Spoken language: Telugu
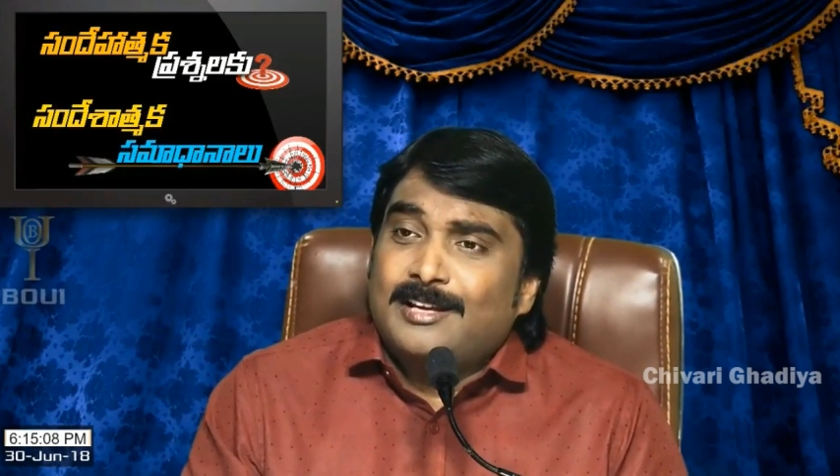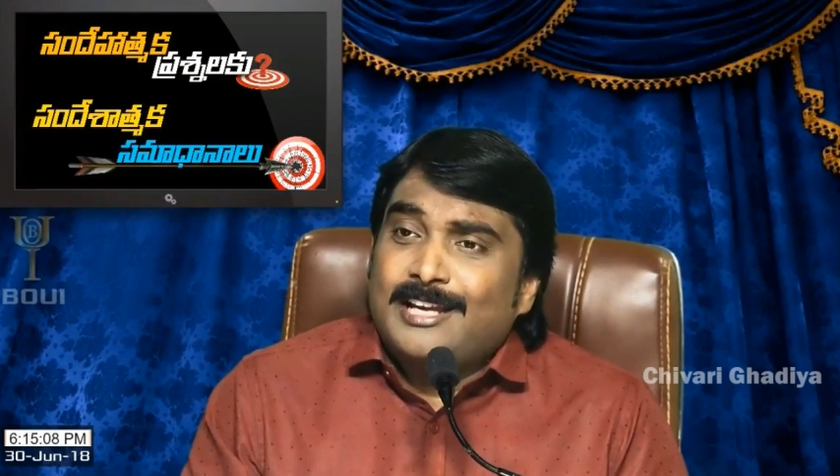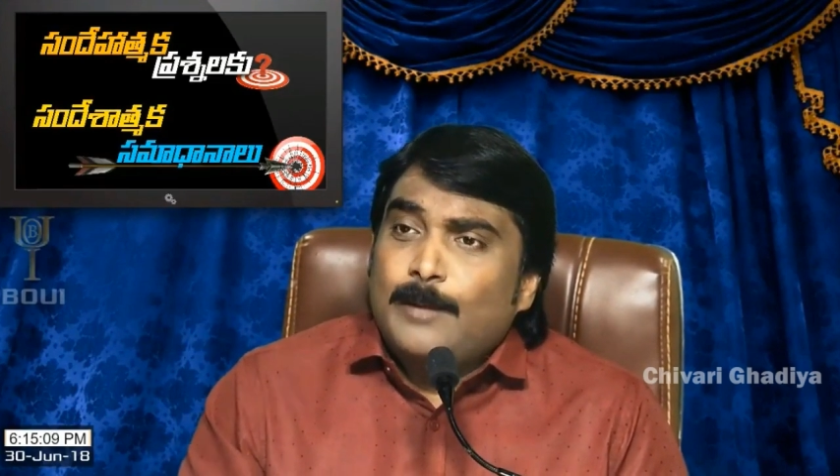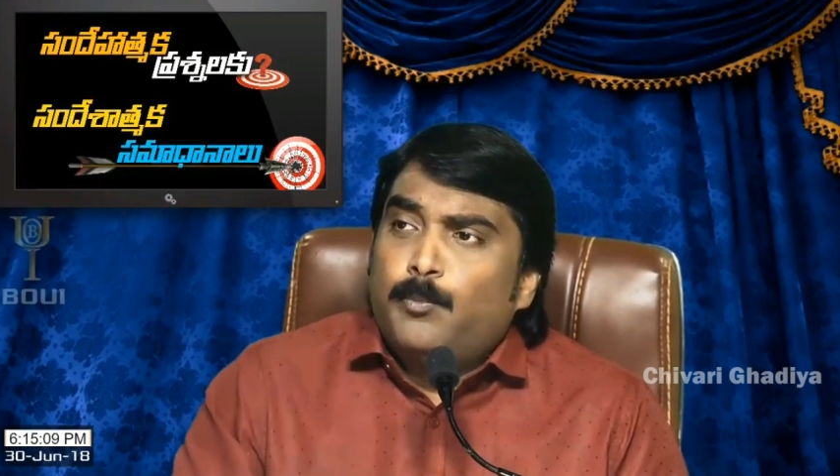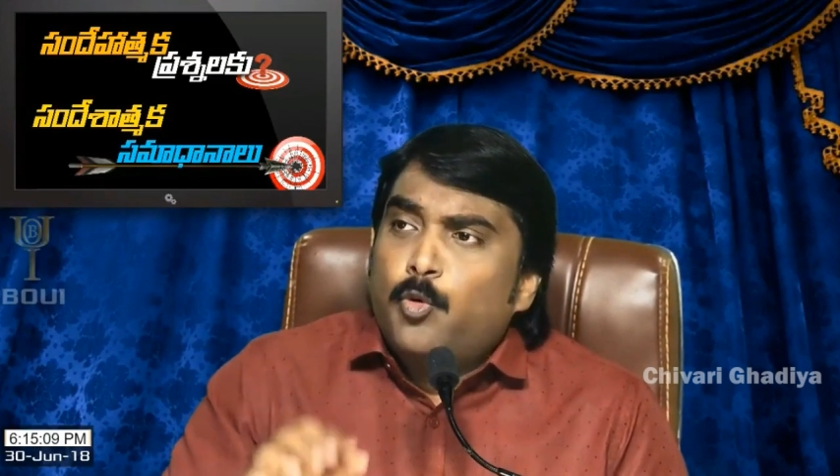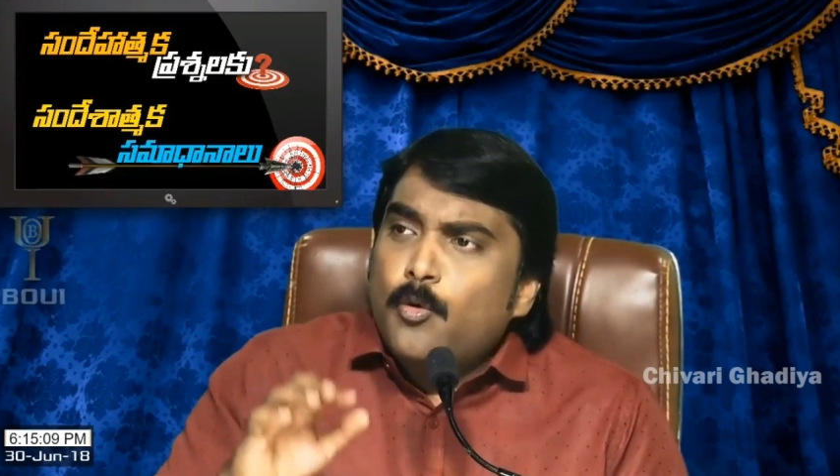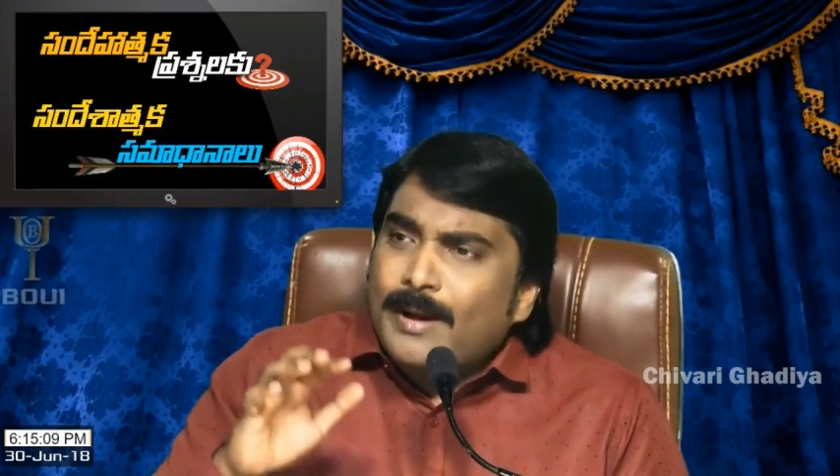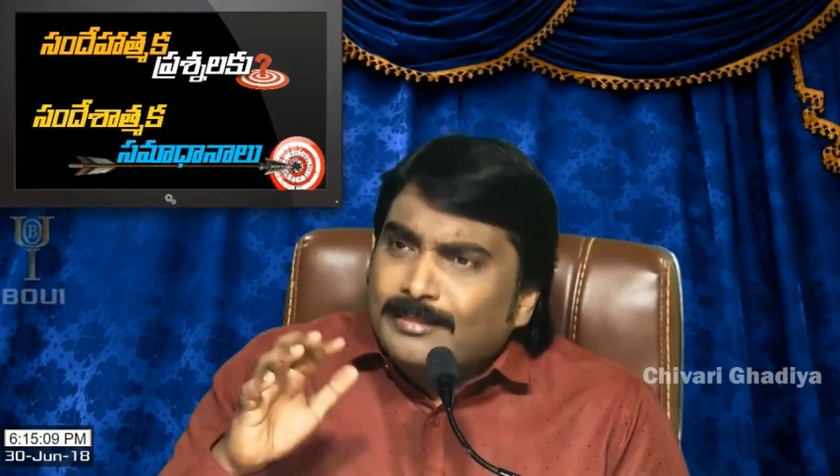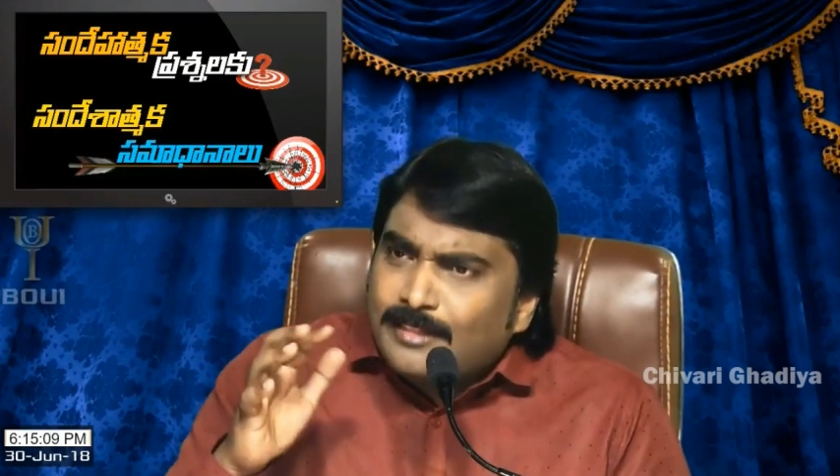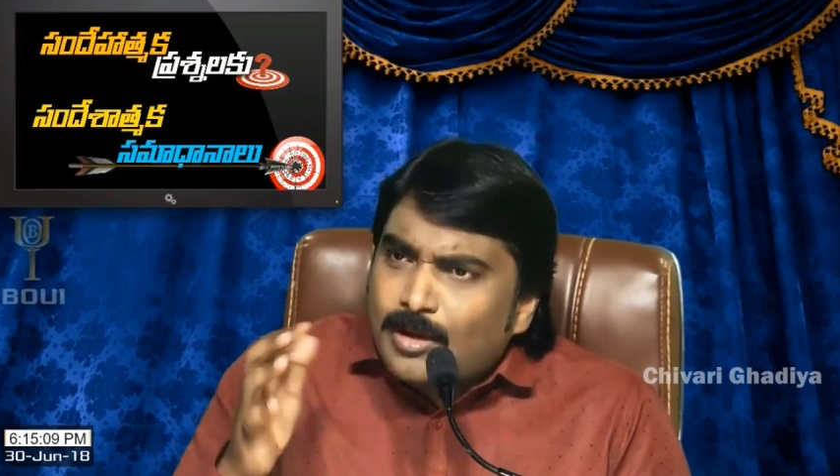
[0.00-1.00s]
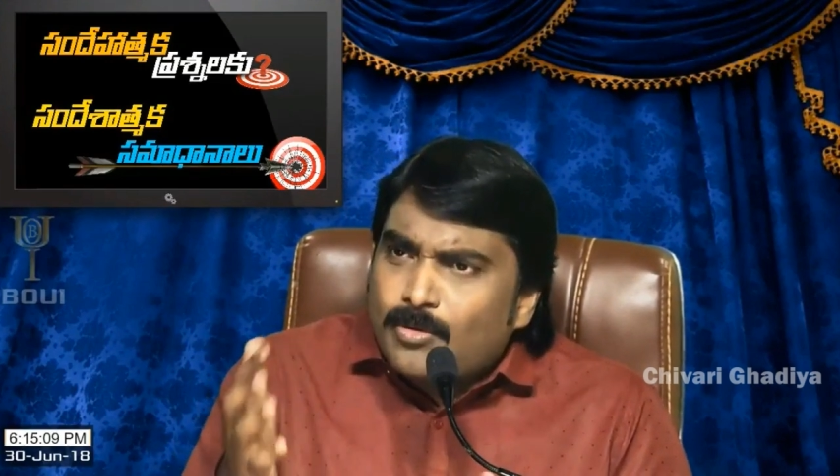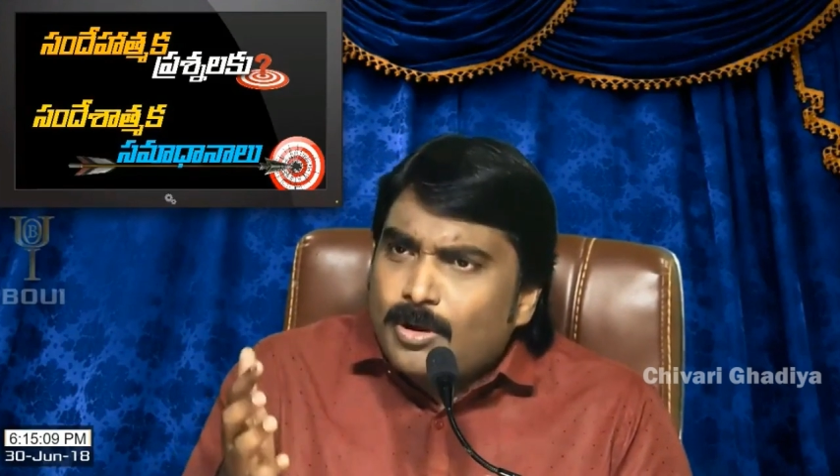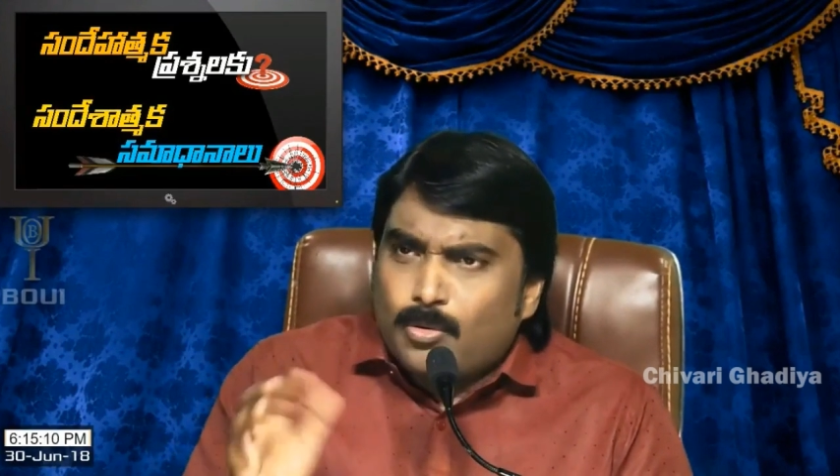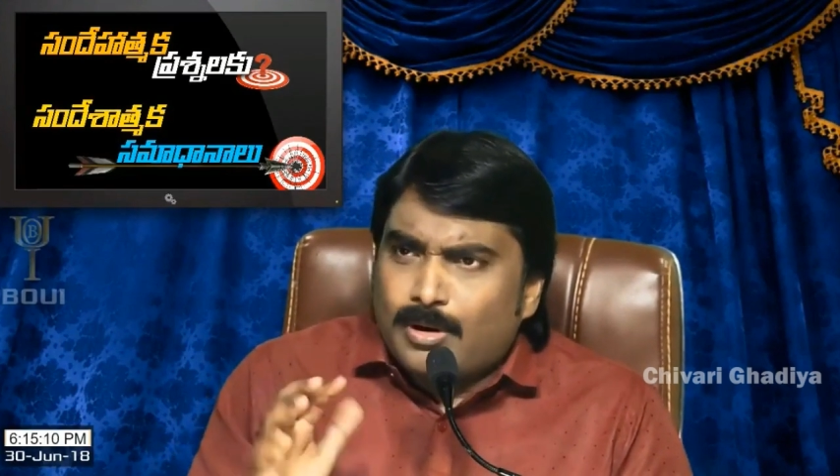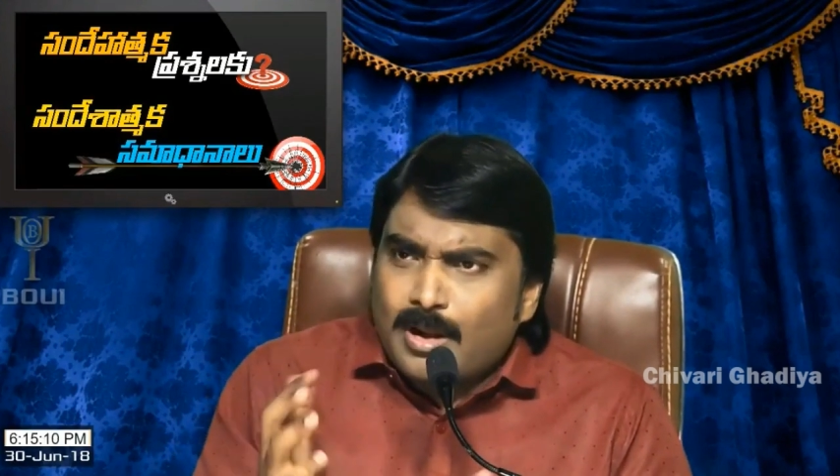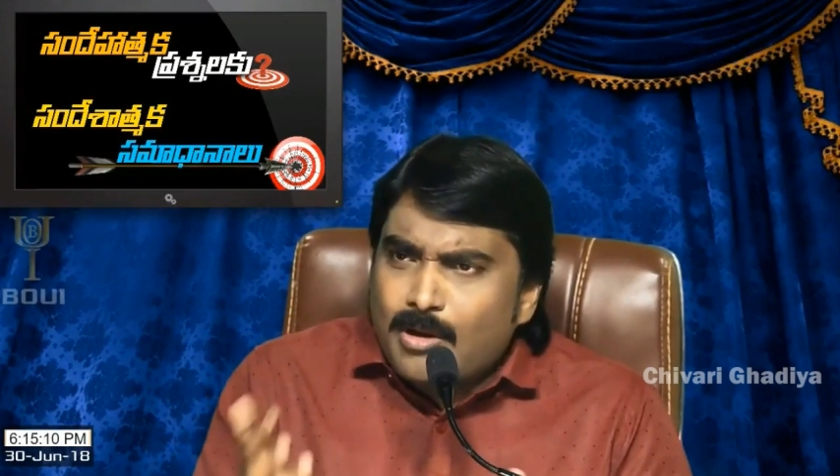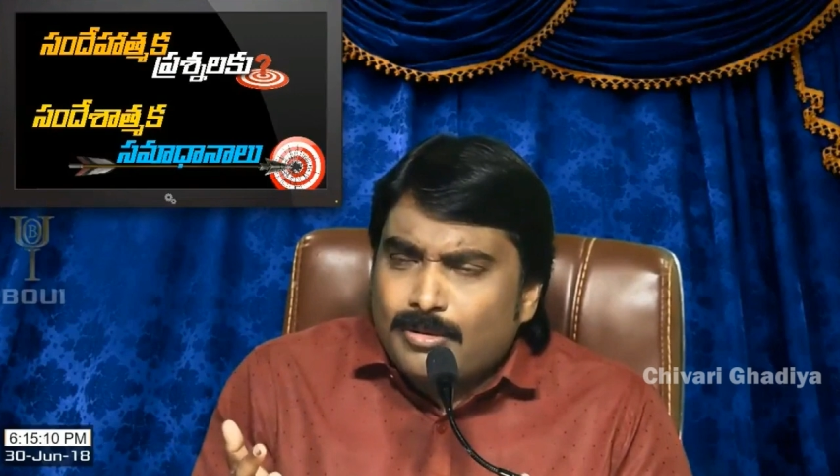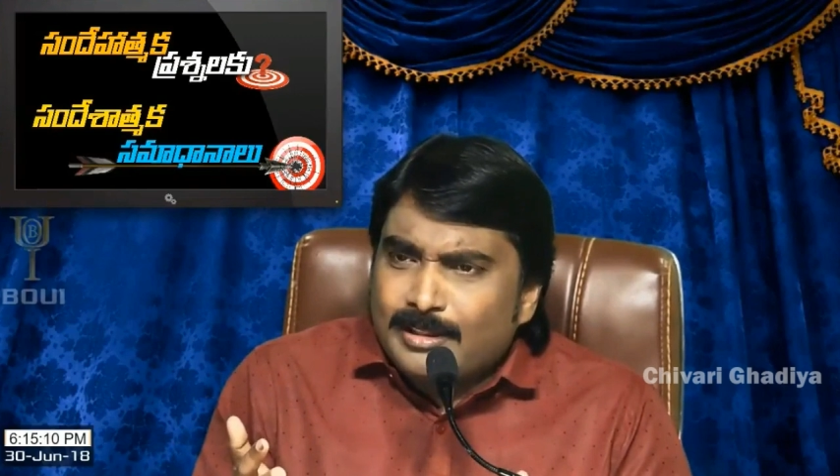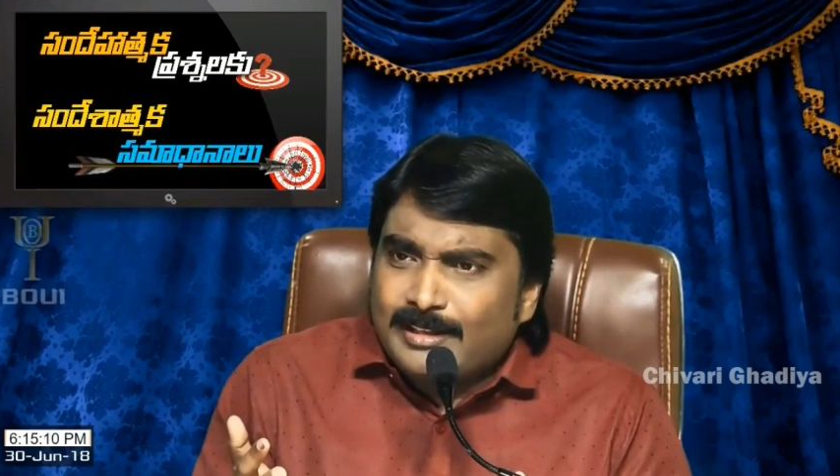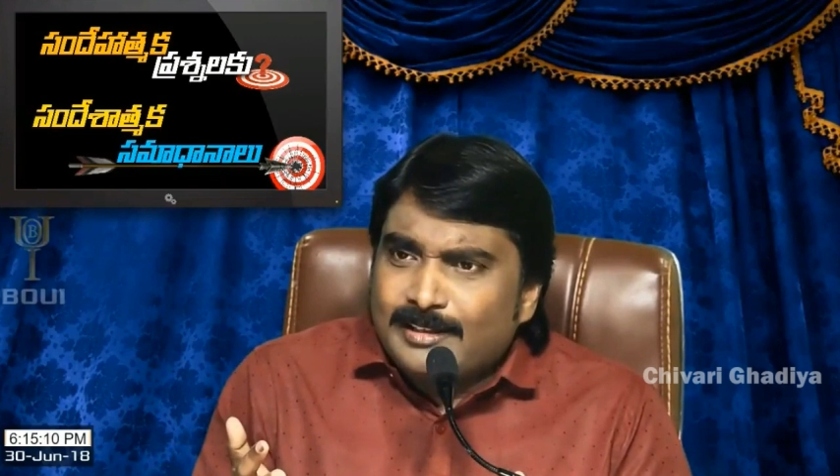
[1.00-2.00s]
ఈ భూమంతా కూడా గుండ్రంగా
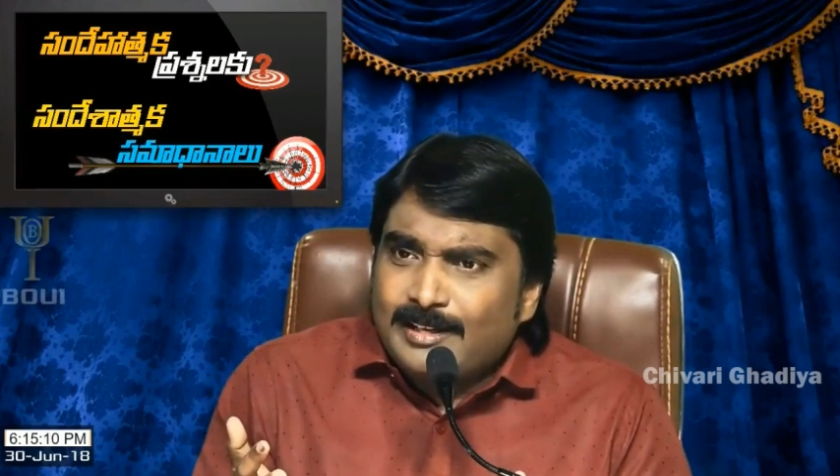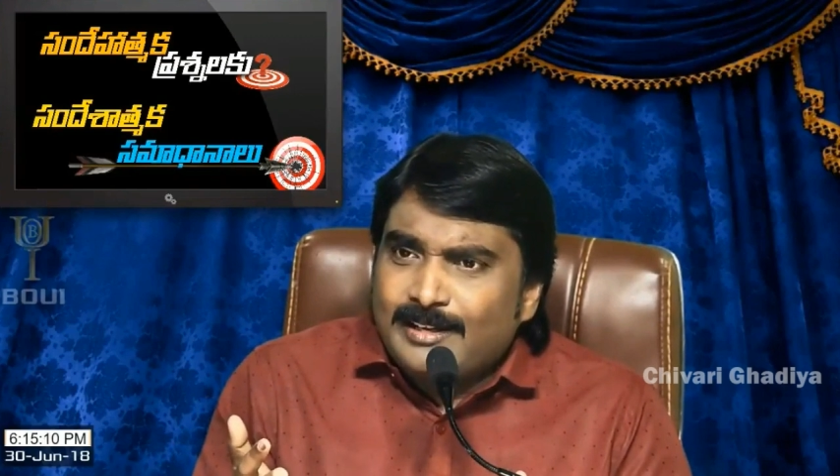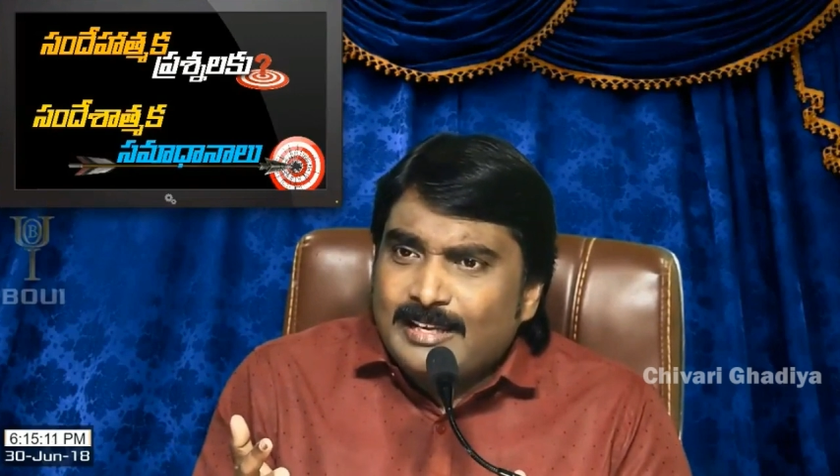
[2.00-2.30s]
ఉంటుంది కదండి